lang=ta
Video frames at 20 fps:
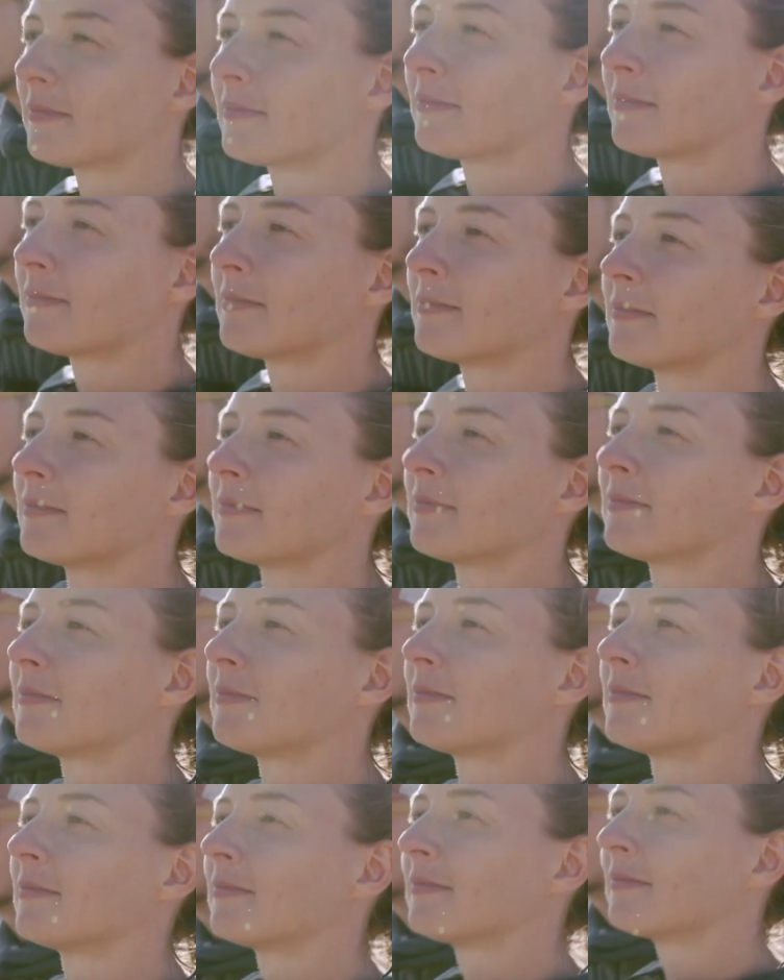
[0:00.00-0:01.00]
நீங்கள்
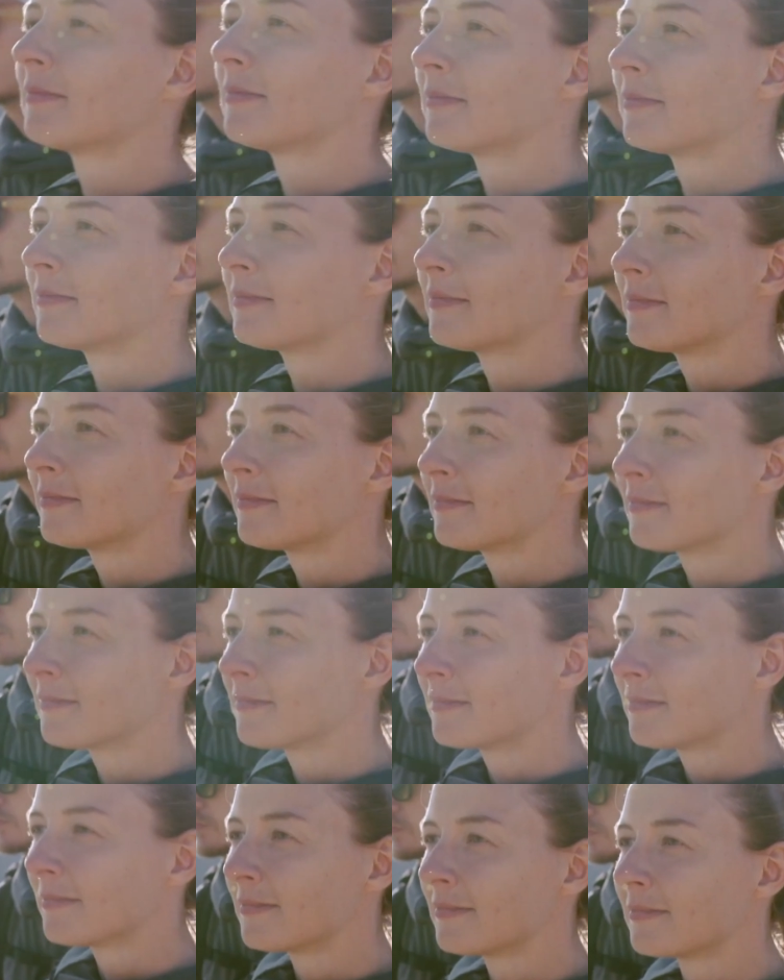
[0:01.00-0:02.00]
அங்கே போய்
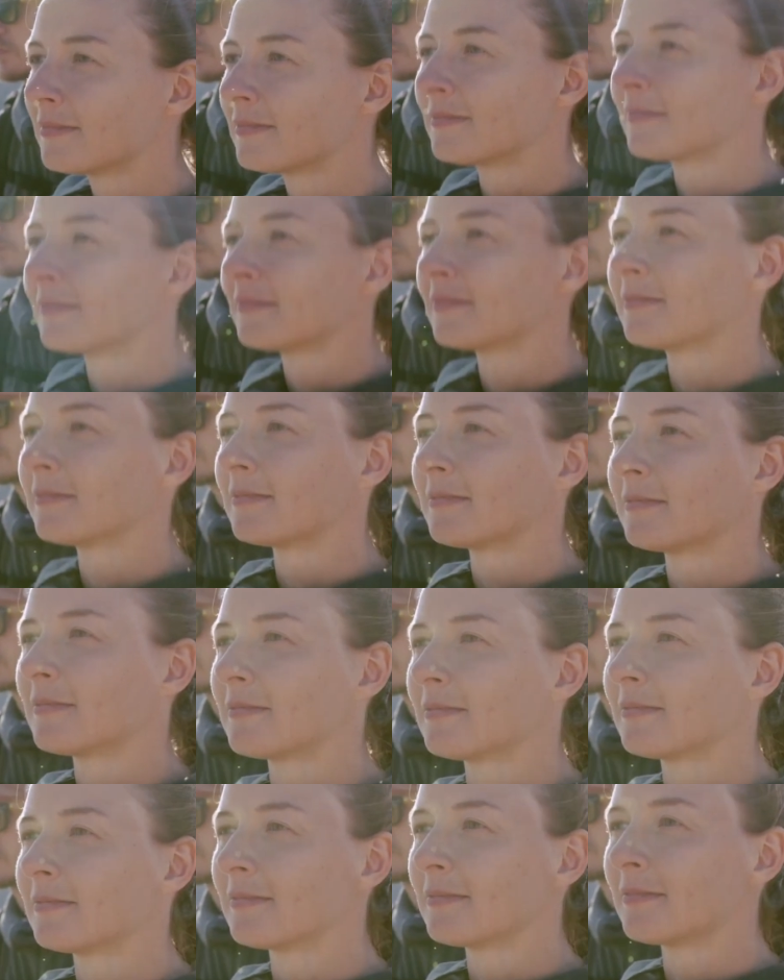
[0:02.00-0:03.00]
திமிரா கெத்தாக
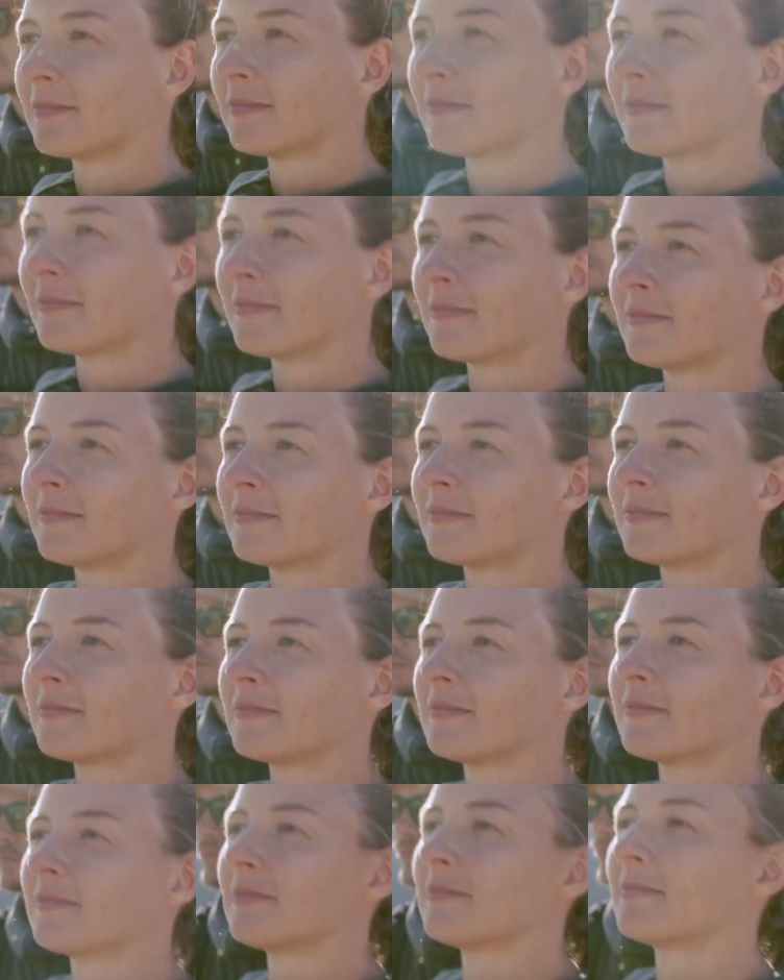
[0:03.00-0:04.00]
சூப்பராக நினைப்பீங்க அதாவது
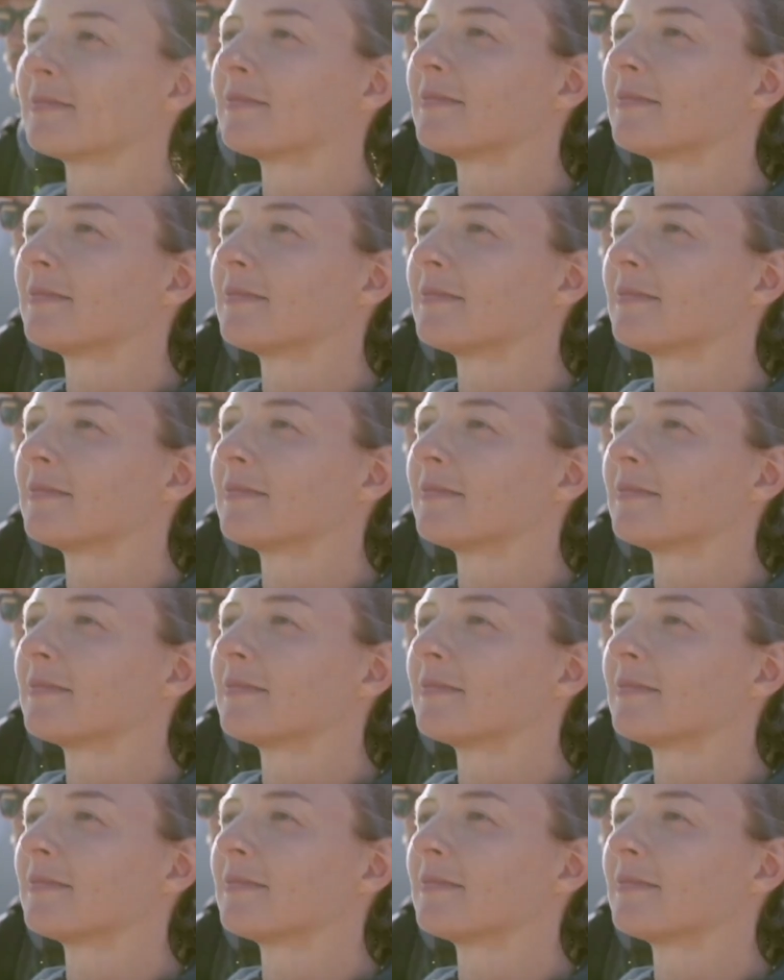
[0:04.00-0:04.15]
திமிருனா